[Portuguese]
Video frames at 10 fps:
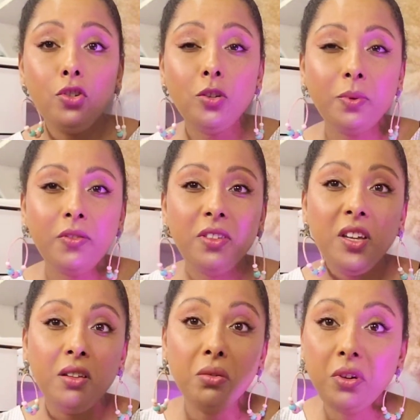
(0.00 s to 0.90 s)
digo pra
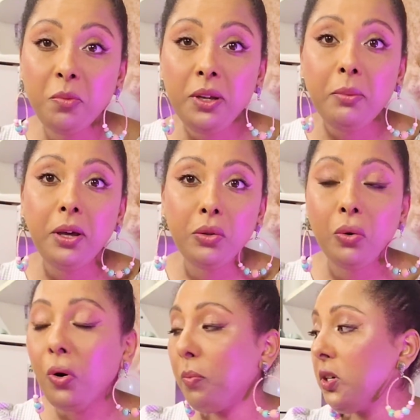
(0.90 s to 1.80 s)
vocês, eu nunca
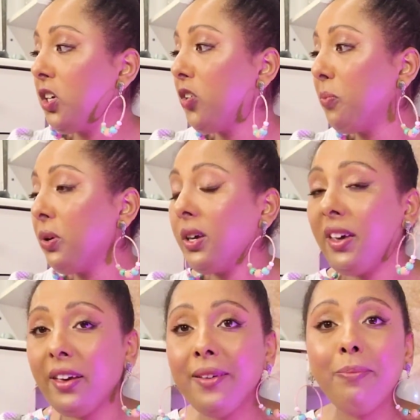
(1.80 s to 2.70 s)
experimento roupa, gente,
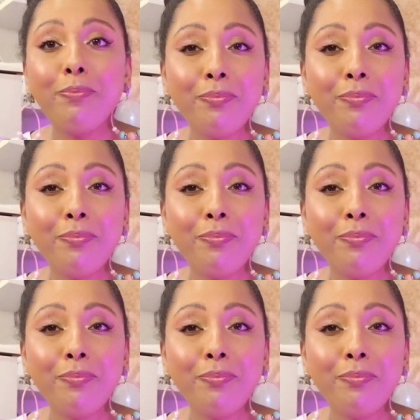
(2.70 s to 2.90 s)
porque